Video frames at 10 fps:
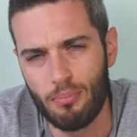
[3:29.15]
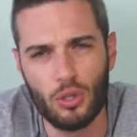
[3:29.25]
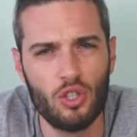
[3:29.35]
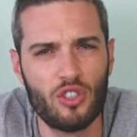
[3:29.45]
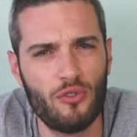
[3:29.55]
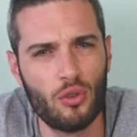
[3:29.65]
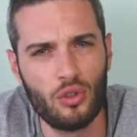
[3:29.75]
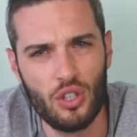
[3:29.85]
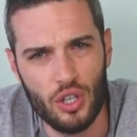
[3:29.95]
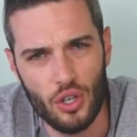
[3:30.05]
Un po' di
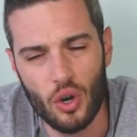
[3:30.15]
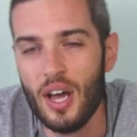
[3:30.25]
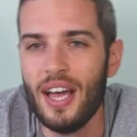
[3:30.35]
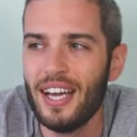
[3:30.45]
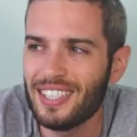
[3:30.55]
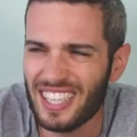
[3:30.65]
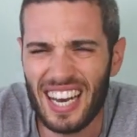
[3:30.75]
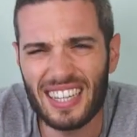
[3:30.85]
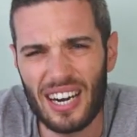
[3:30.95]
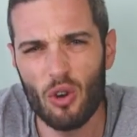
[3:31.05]
sfottio, cioè
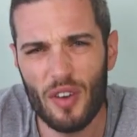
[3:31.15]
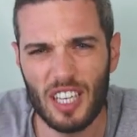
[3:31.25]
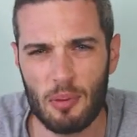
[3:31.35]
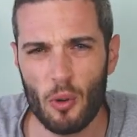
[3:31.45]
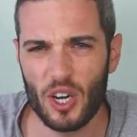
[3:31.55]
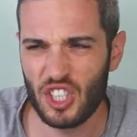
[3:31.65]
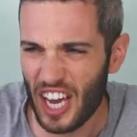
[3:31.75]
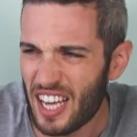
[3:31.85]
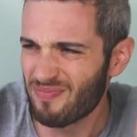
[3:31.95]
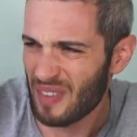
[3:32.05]
dall'altra lo vedi proprio che
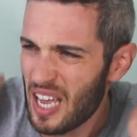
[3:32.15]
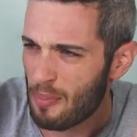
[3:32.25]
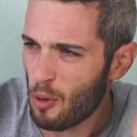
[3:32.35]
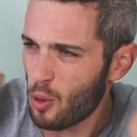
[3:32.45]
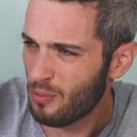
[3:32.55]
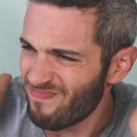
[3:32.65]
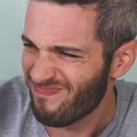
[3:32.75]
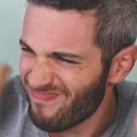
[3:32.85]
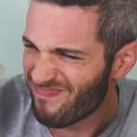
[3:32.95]
c'è proprio...